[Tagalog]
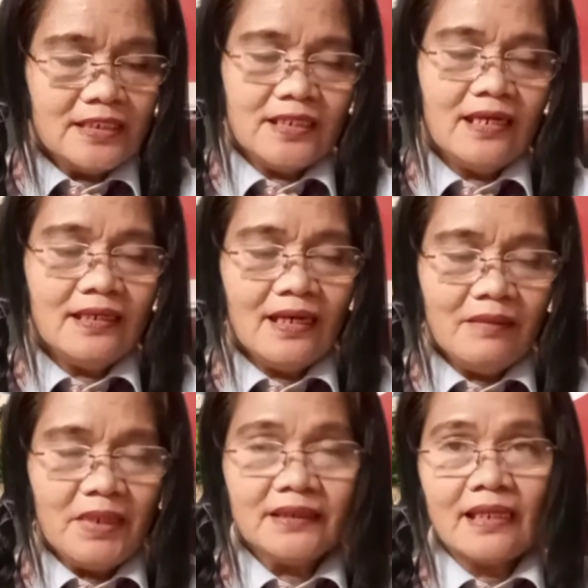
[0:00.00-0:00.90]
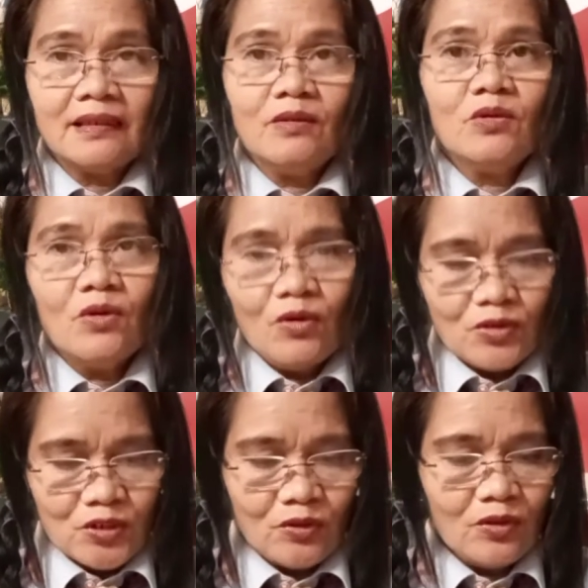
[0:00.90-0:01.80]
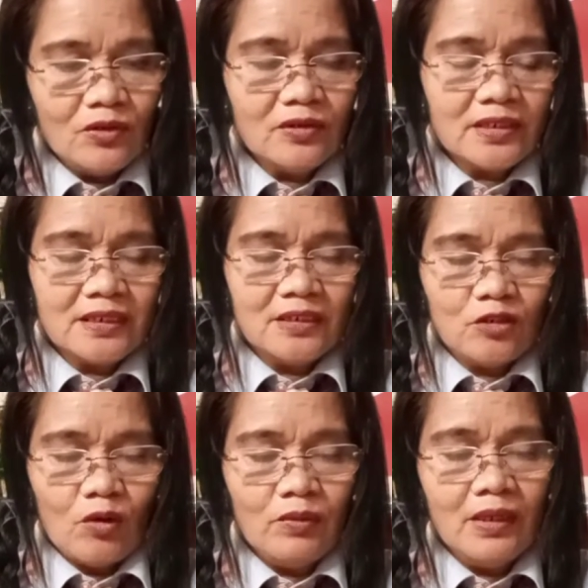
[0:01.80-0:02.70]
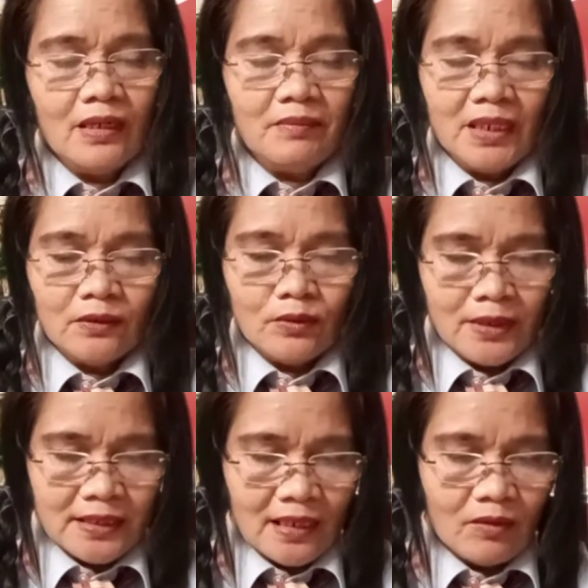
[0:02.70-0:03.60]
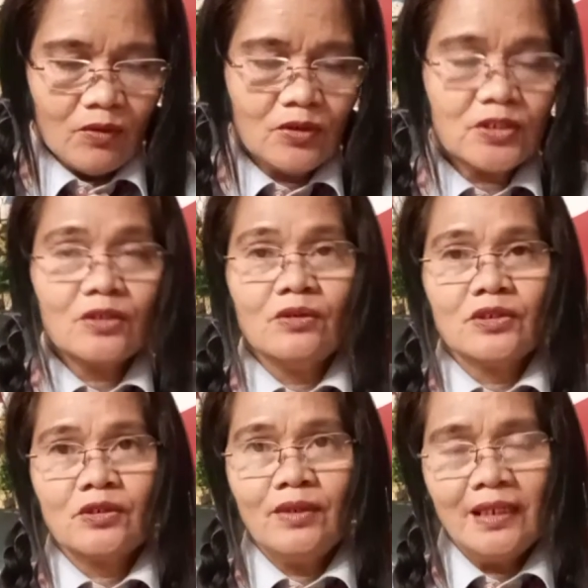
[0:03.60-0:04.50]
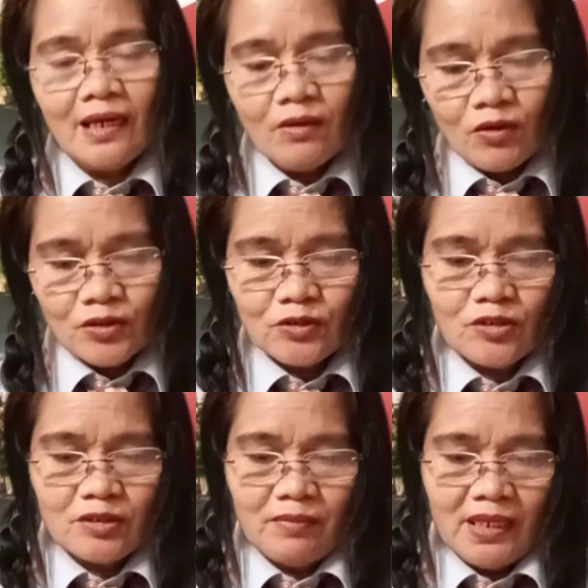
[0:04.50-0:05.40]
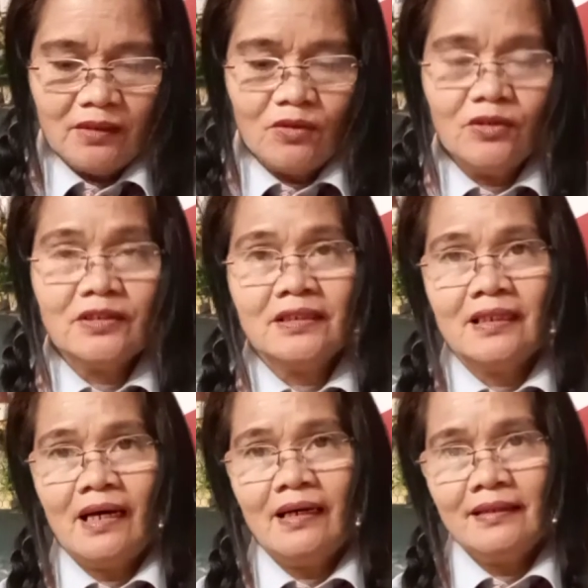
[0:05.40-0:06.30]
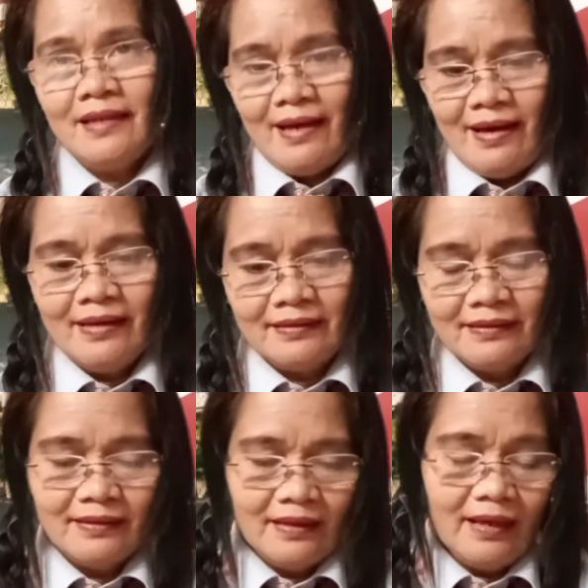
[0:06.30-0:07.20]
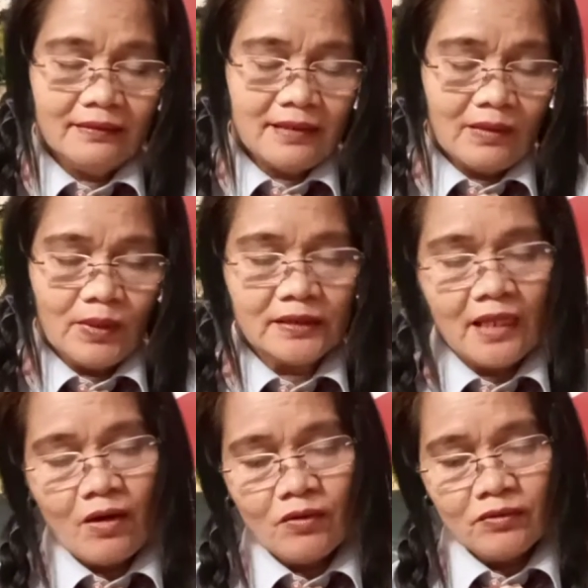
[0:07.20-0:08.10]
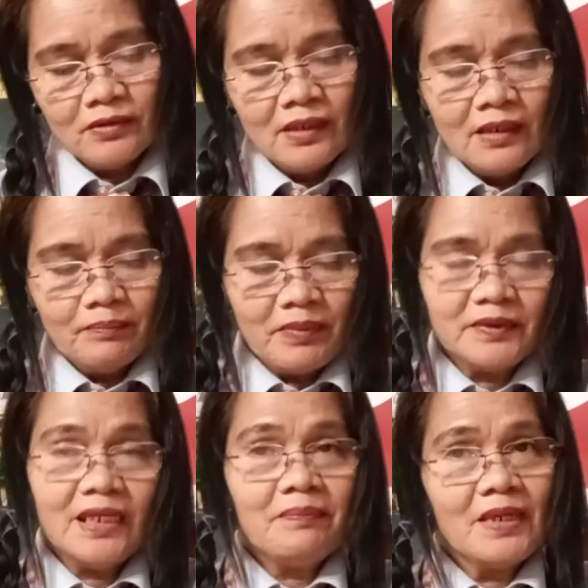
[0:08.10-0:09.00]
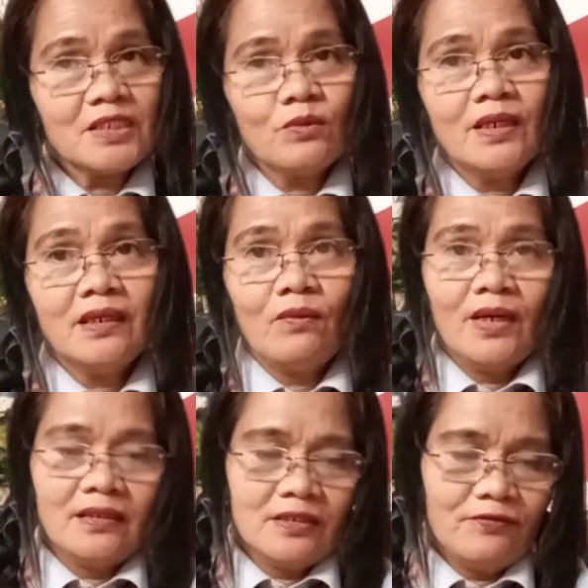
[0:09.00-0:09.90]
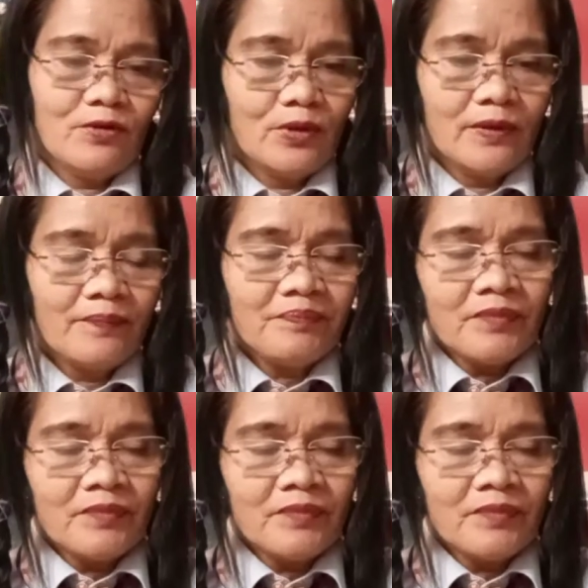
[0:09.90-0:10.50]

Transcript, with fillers: Si Jenny ay may tatlong oso. Si Joey ay mayroong isang oso. So, ilang osos mayroon ang lahat? Ang dalawang tao. 3 plus 1 equals 4.